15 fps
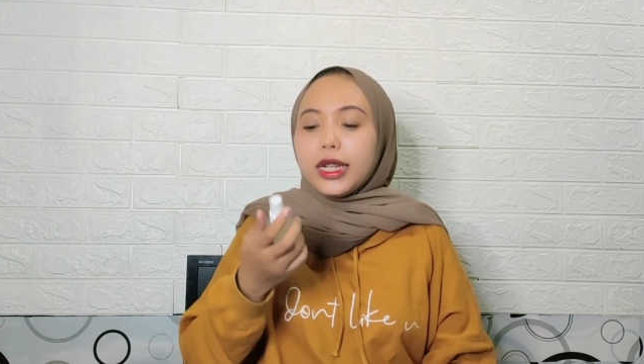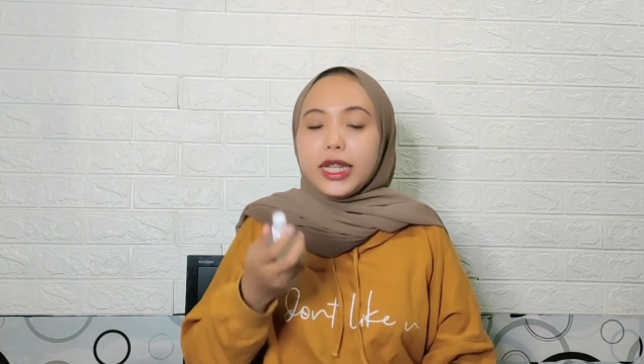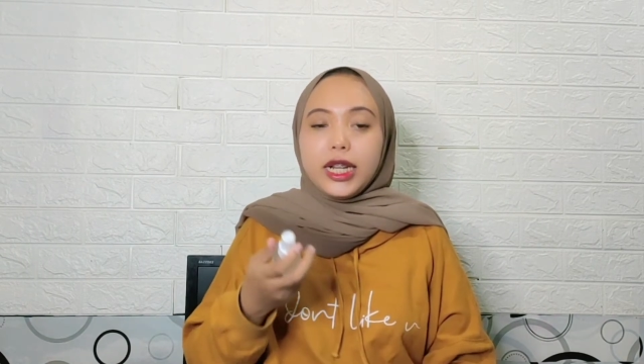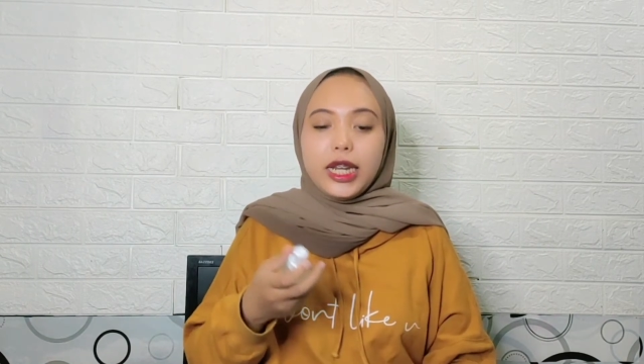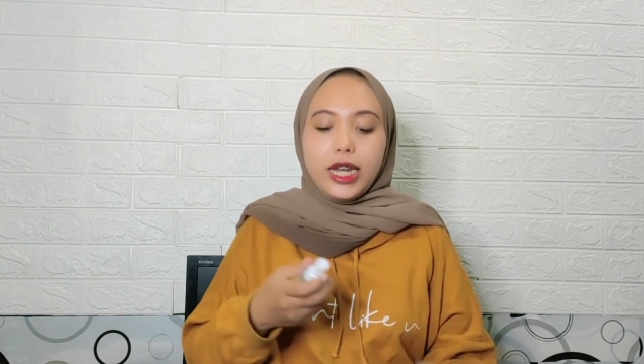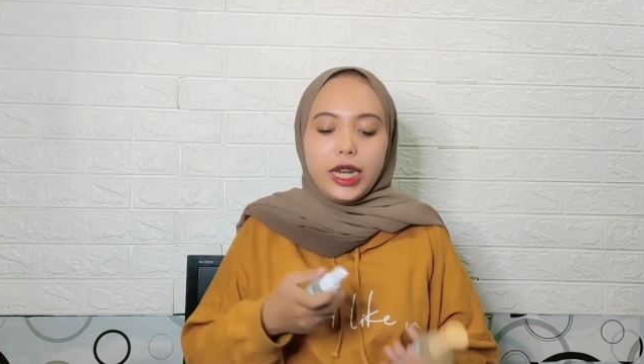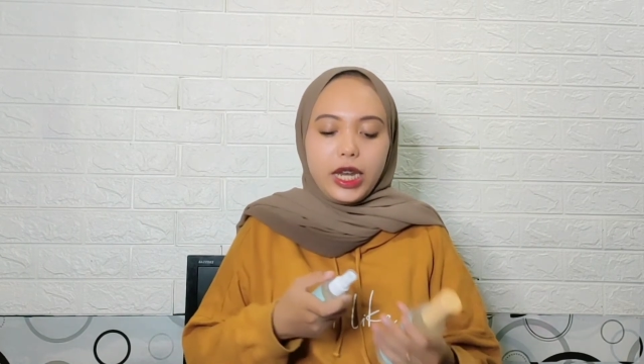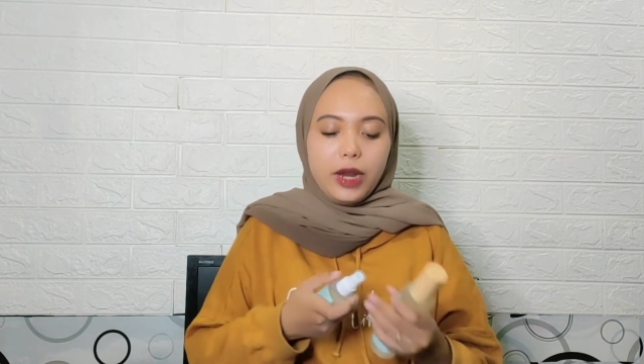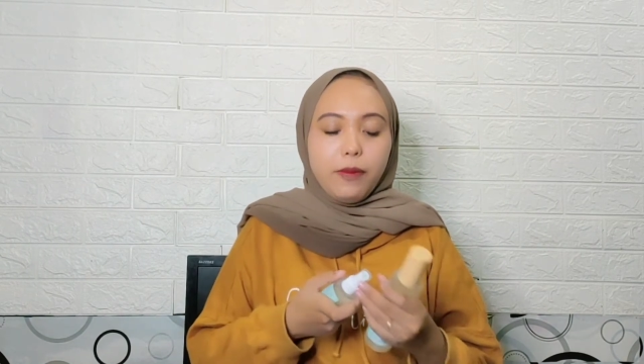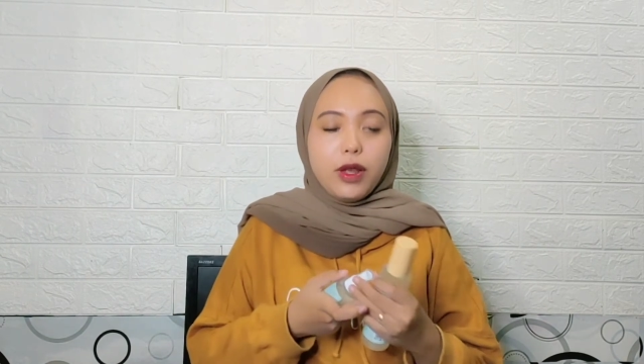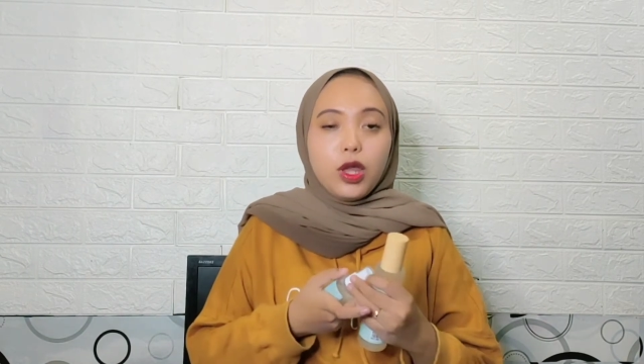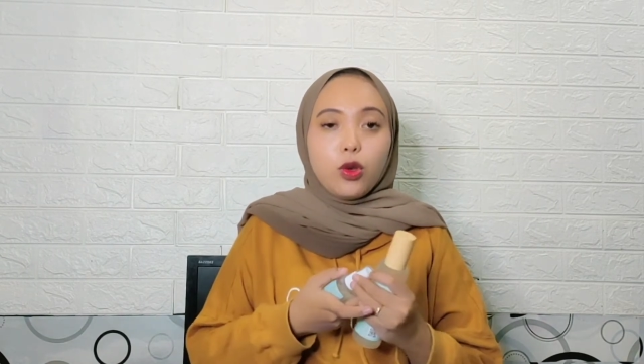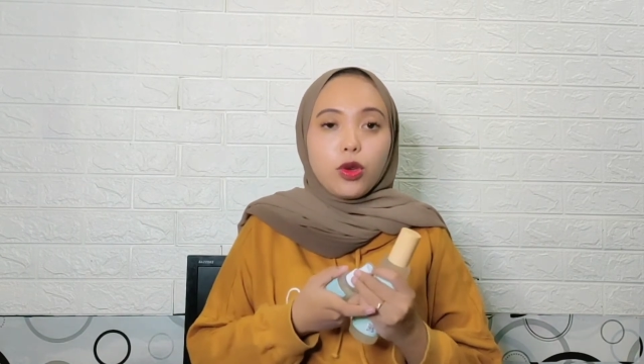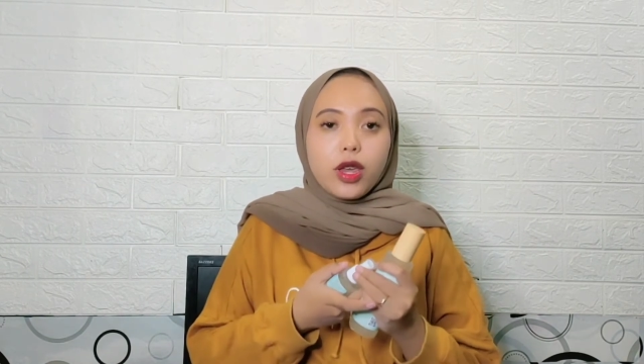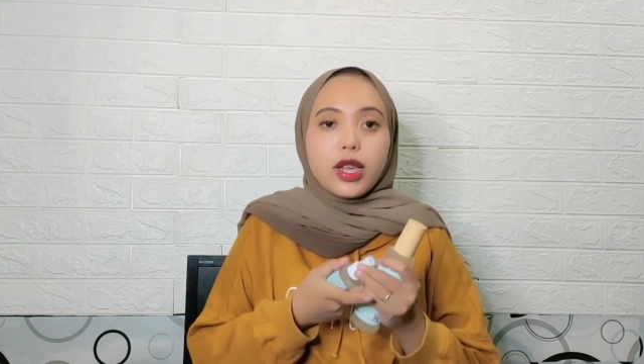kecil ini
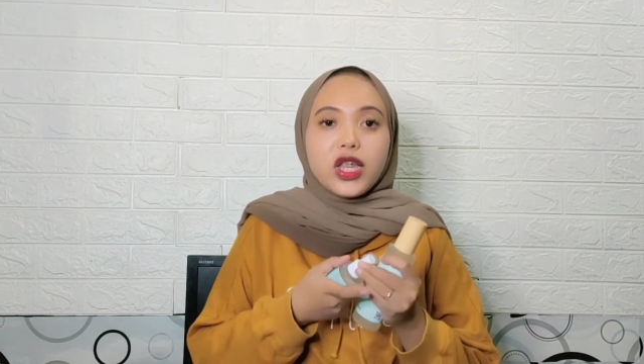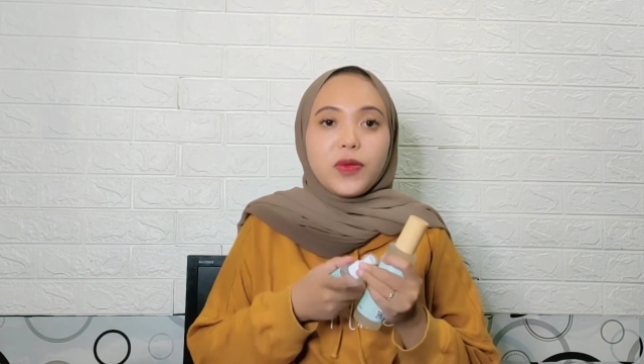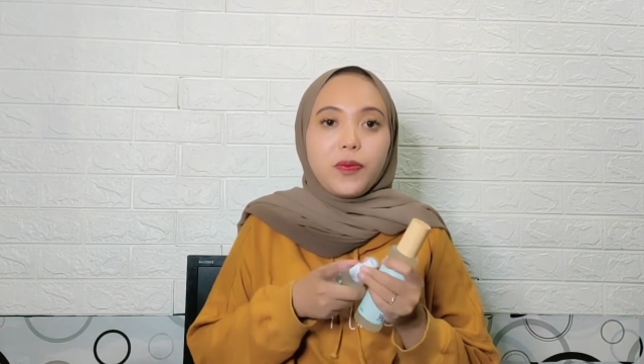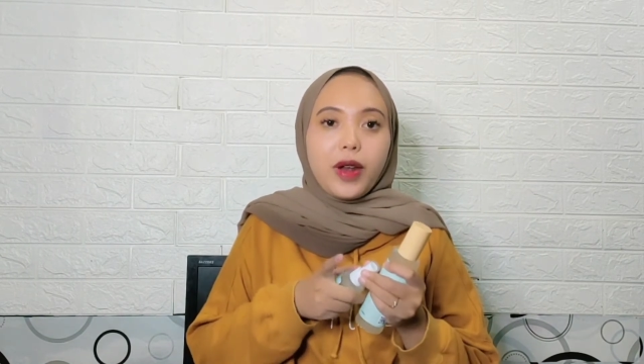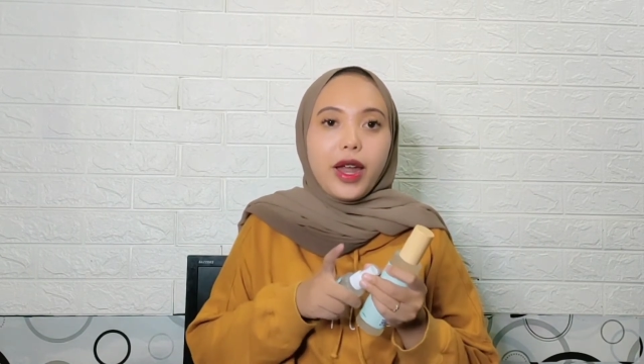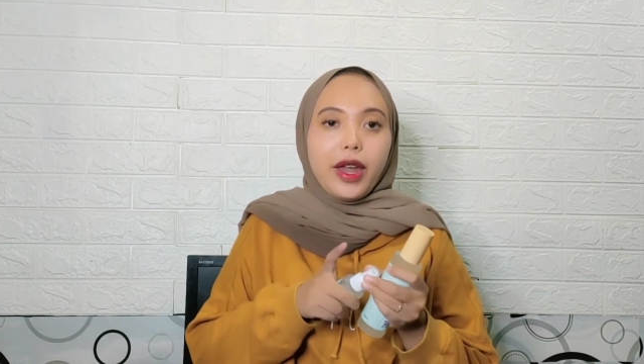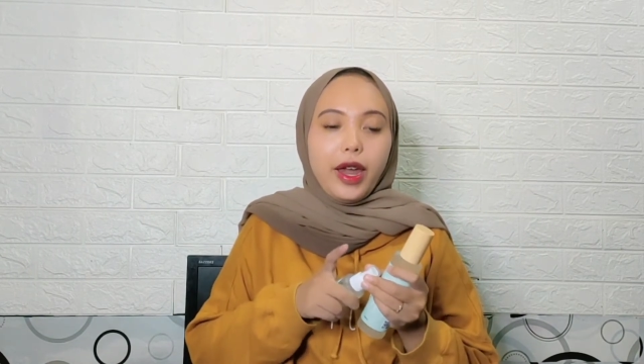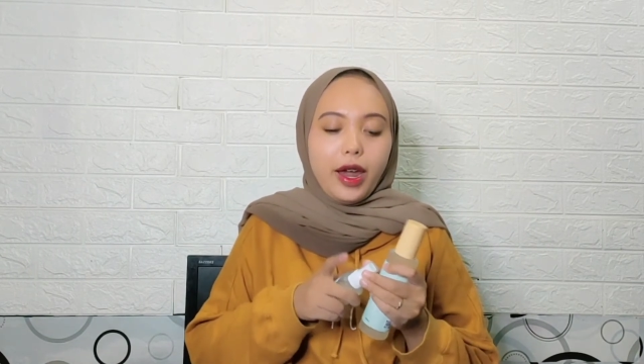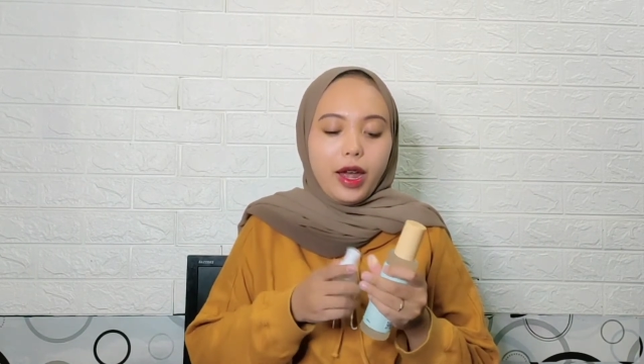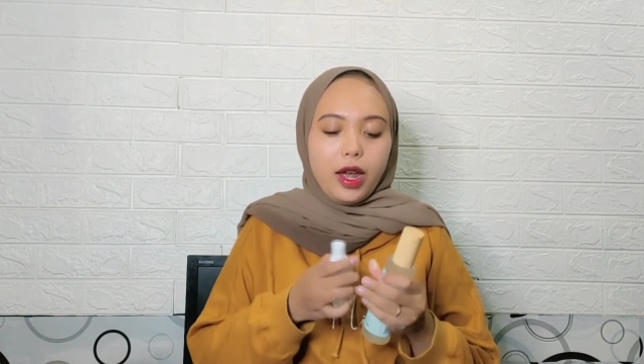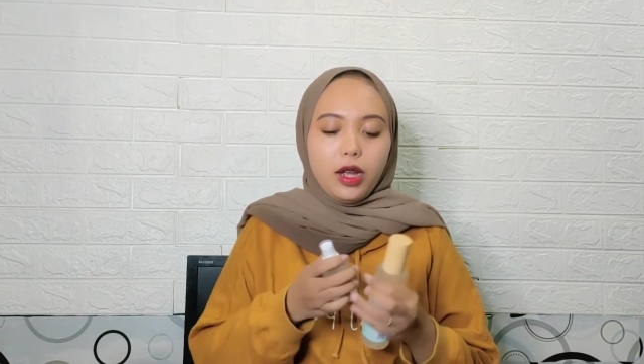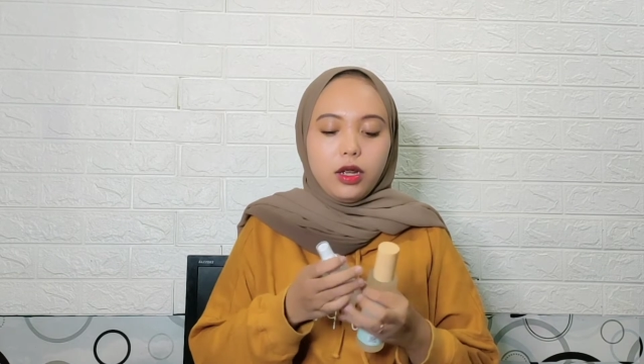bentuknya spray ya